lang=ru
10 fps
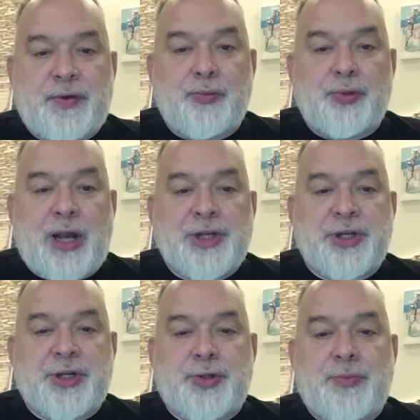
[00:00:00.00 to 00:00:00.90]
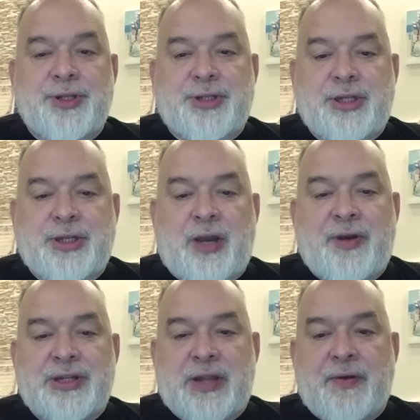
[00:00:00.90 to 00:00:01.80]
в коммунальщика, чтобы
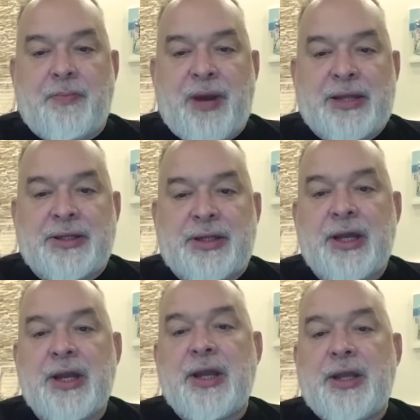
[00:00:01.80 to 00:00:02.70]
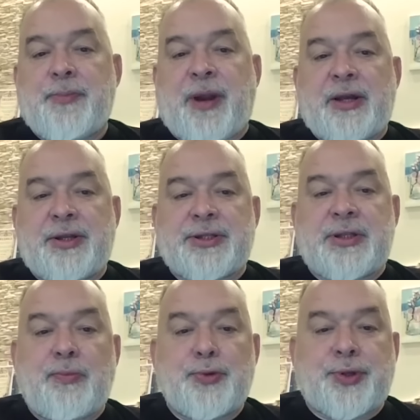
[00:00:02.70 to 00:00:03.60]
раскритиковать слова Байдена и проехался
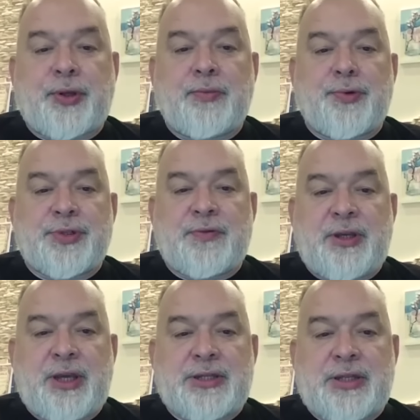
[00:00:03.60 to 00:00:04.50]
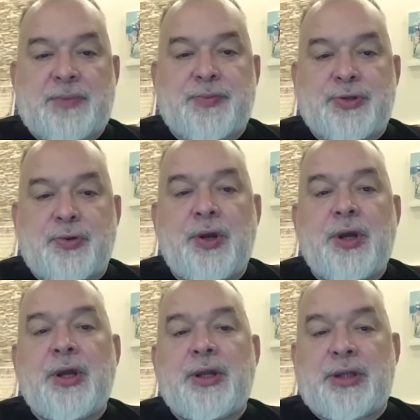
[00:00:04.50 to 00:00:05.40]
на мусорном грузовике с надписью
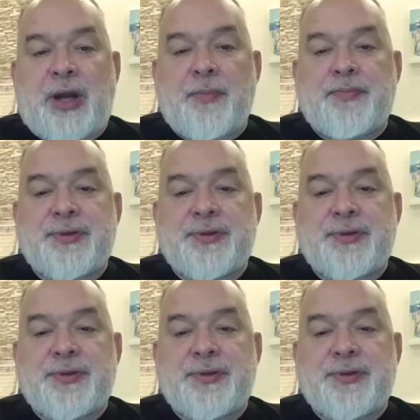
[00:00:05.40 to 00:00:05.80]
«Трамп,